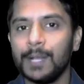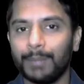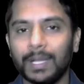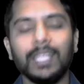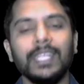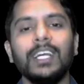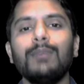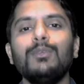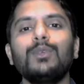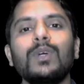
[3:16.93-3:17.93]
पढ़ लिए
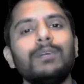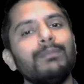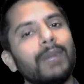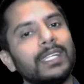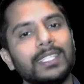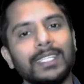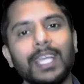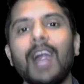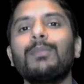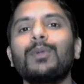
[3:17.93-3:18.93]
अब उनको कंबाइन करके
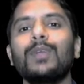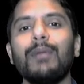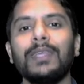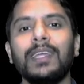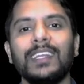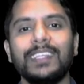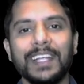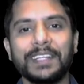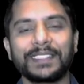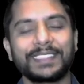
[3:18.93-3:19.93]
आप प्रोग्रामिंग करना क्या
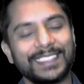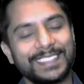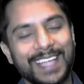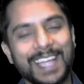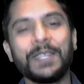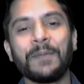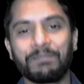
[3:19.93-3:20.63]
कर सकते हैं स्टार्ट